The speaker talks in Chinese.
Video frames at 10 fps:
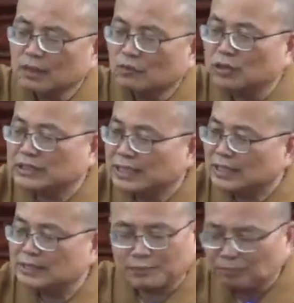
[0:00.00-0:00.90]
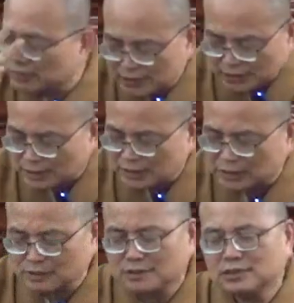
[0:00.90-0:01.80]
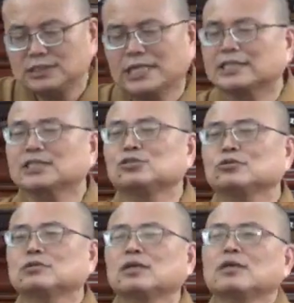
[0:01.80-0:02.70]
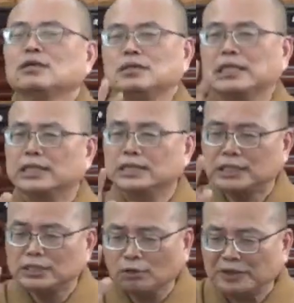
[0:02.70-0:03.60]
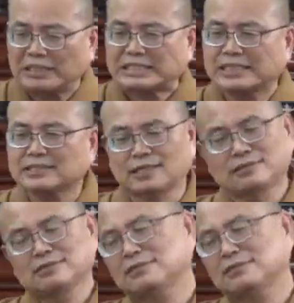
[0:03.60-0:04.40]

我这样讲不是这个意思，讲清楚啊！你以后不要再这样讲。